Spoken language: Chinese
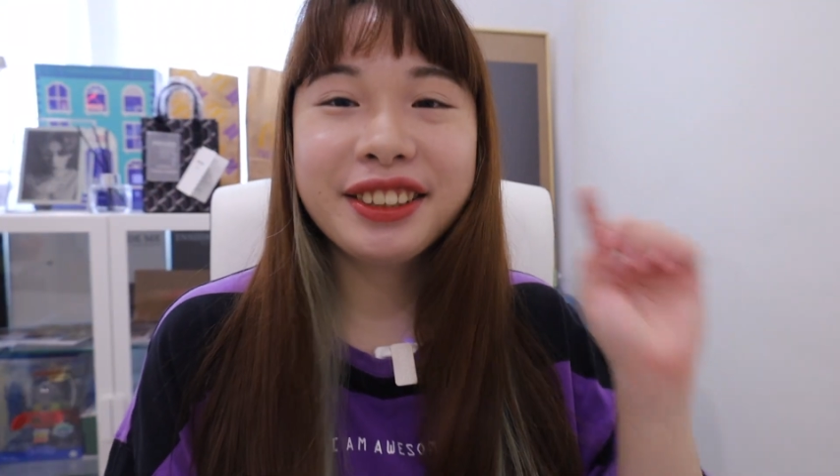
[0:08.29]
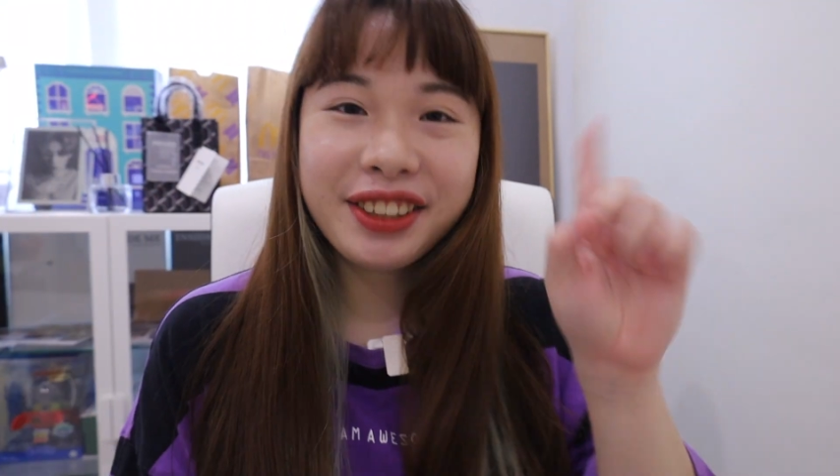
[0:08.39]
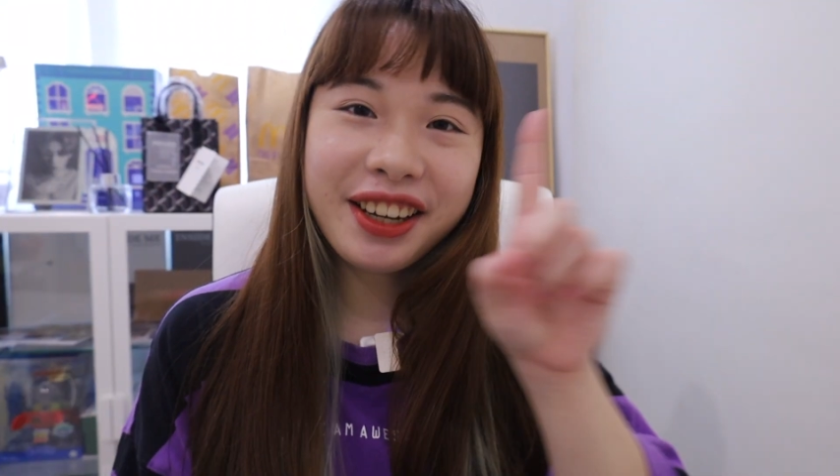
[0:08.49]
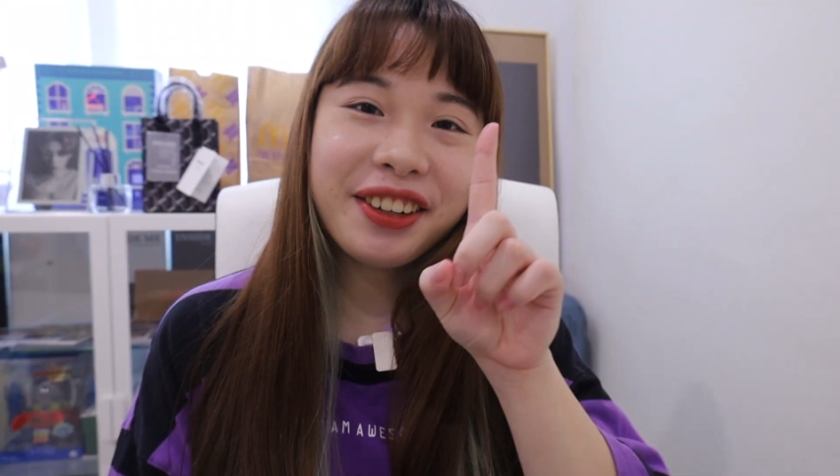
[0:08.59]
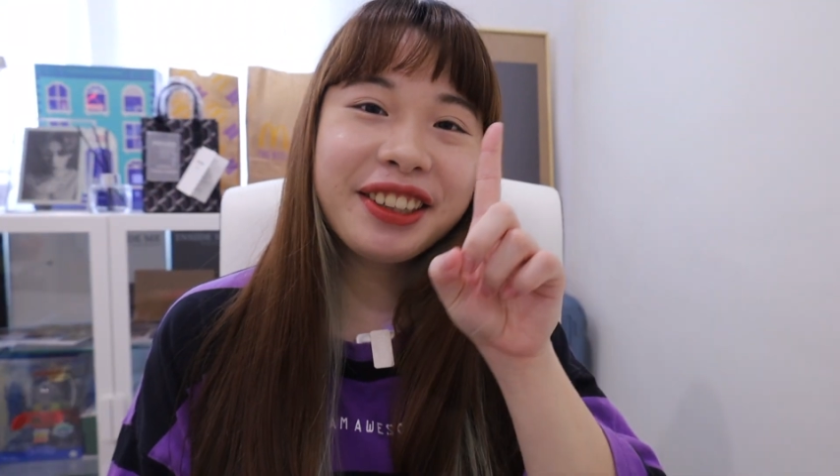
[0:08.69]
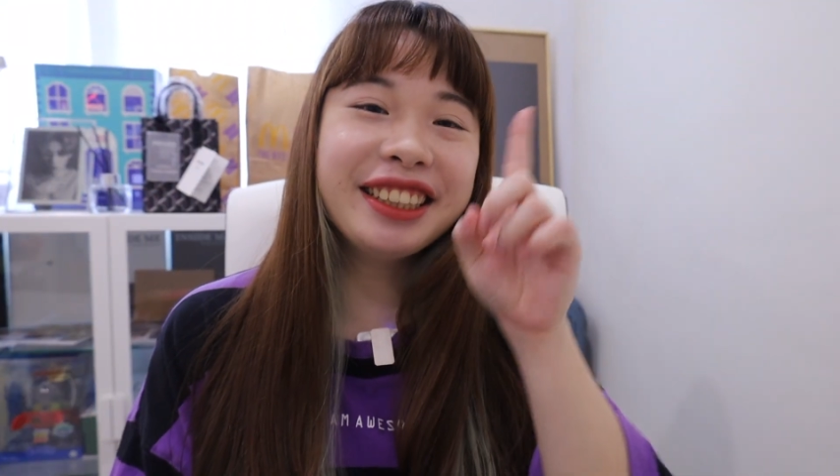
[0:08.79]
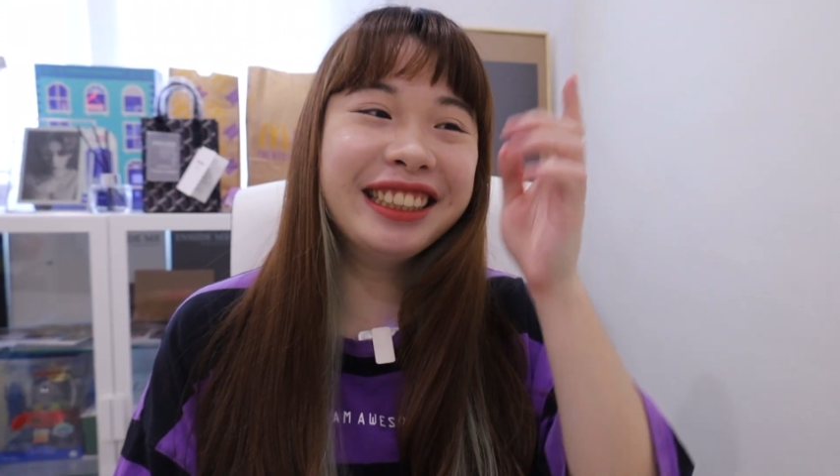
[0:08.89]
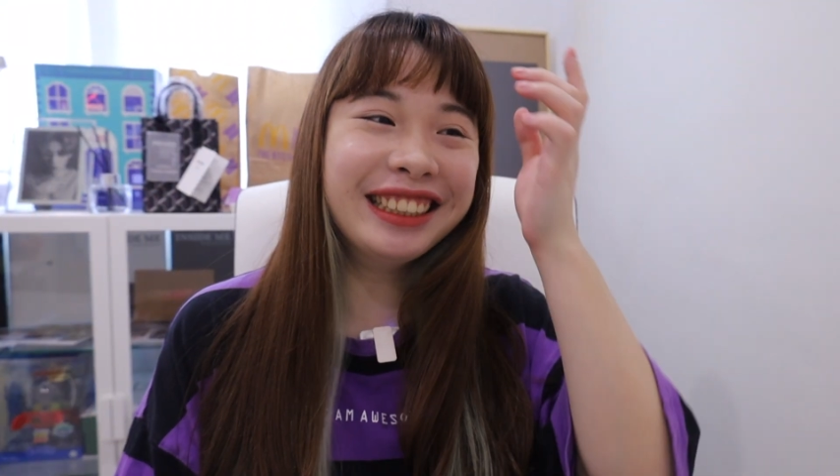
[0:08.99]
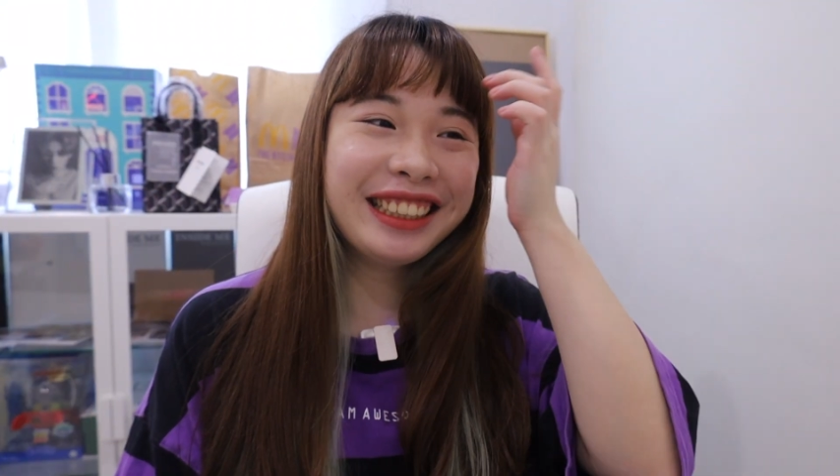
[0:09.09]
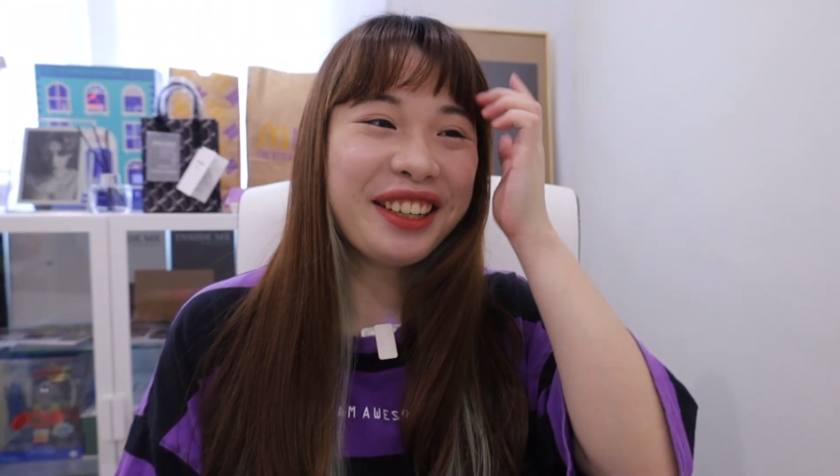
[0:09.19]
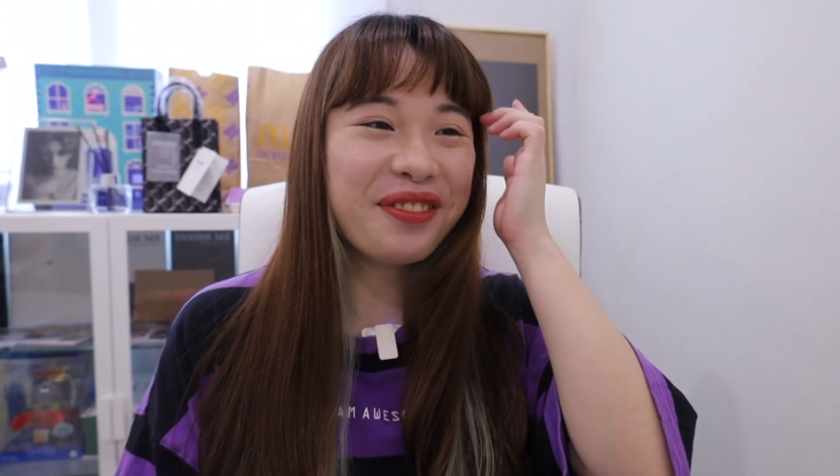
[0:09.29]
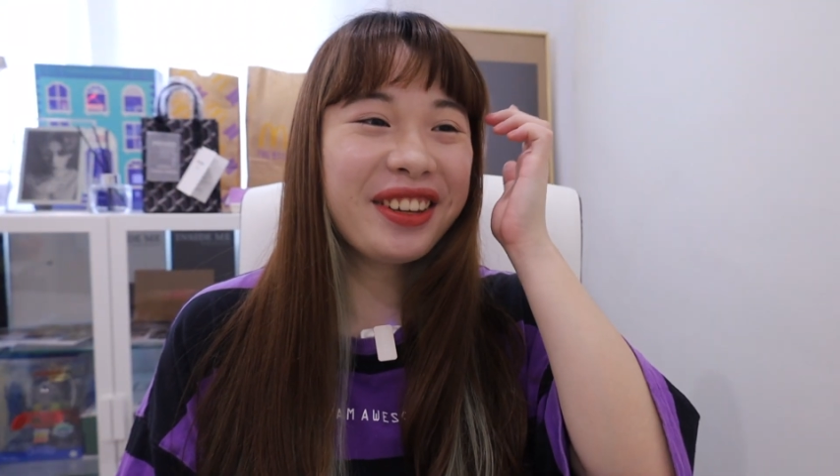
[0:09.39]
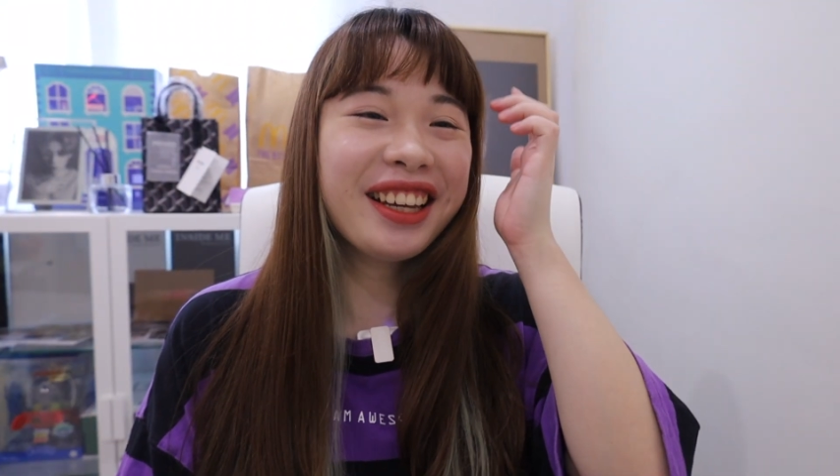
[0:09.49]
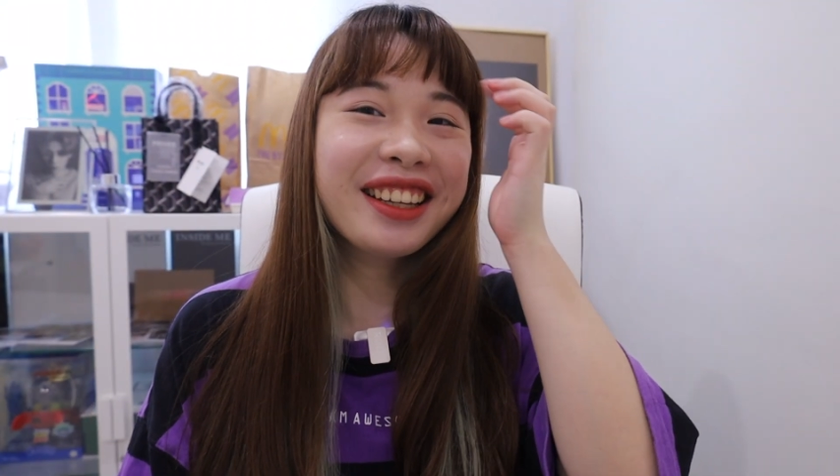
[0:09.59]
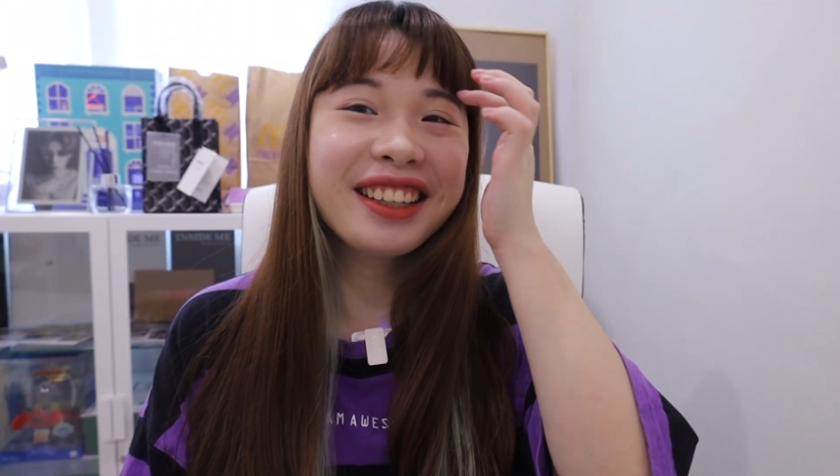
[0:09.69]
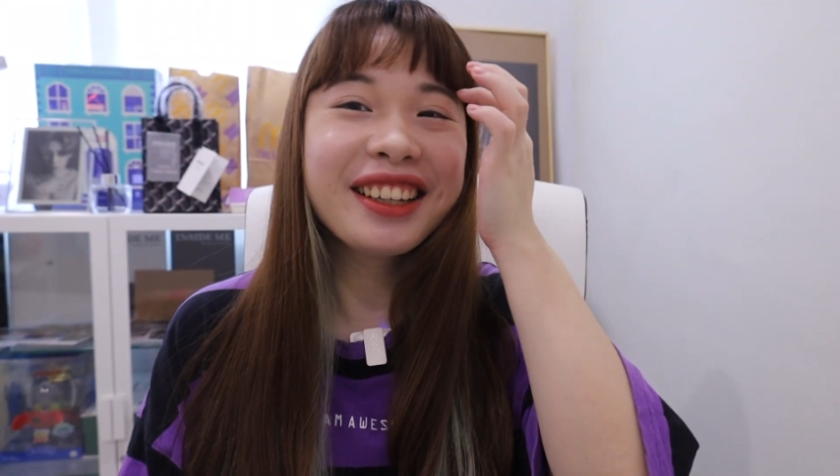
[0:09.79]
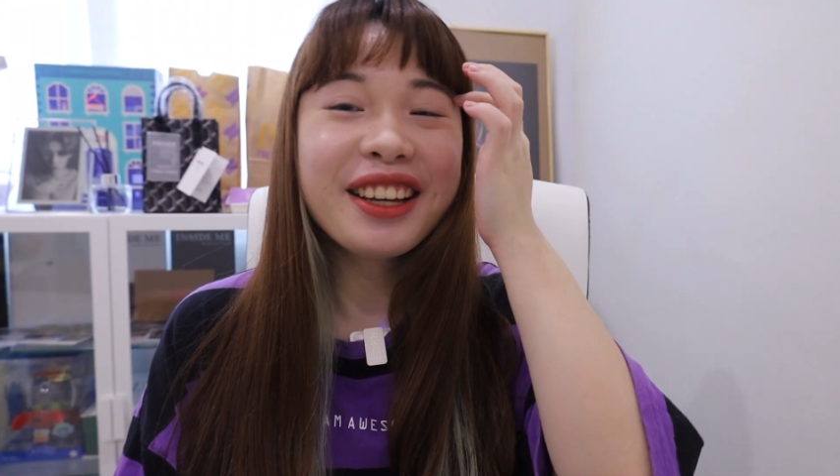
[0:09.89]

最后一支影片，